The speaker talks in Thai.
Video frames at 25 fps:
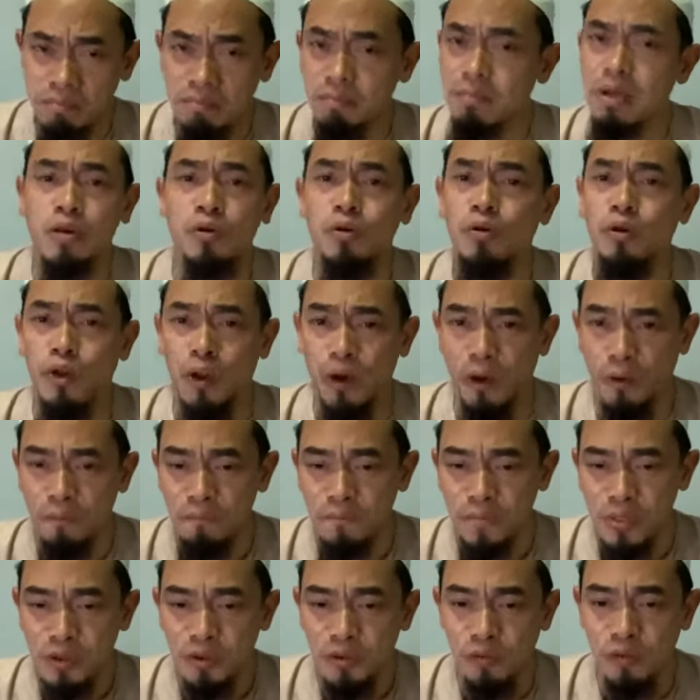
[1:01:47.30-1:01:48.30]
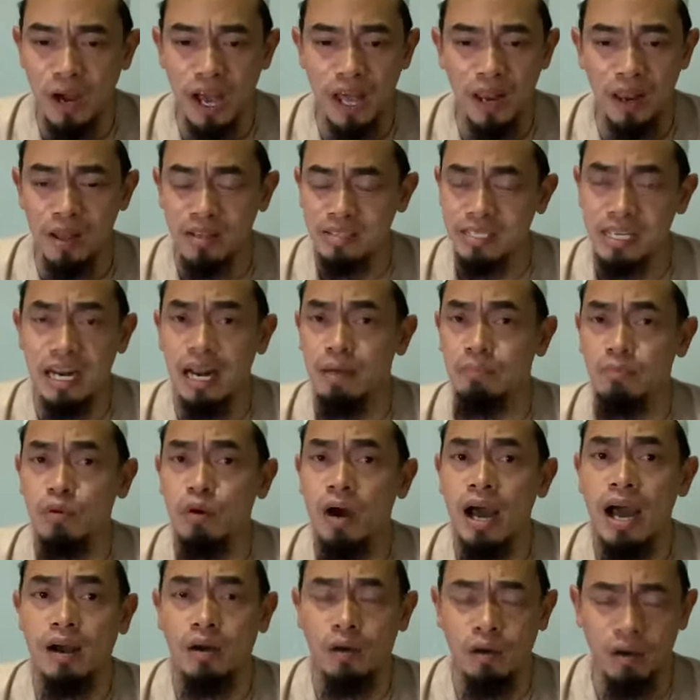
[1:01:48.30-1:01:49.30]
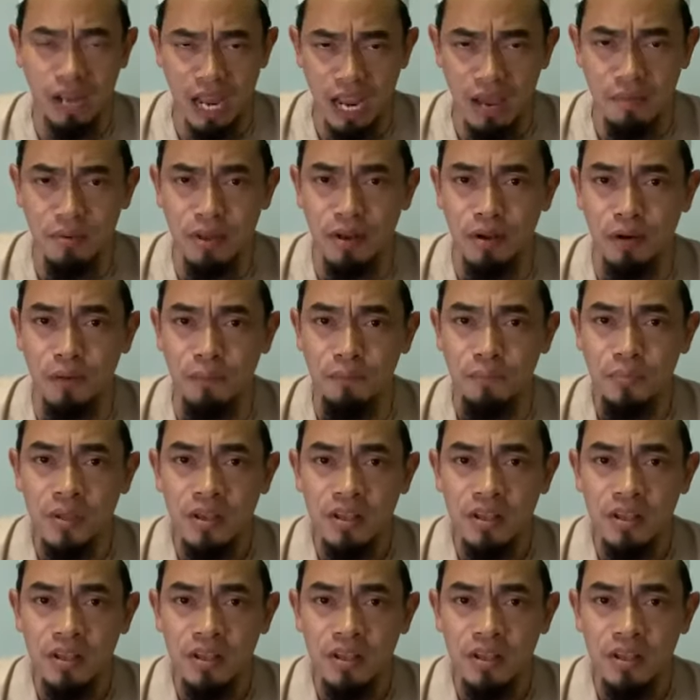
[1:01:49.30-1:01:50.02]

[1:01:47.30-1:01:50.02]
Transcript: ไม่รู้หรอกว่าอัลลอฮ์จะรับดุอาของใครพี่น้อง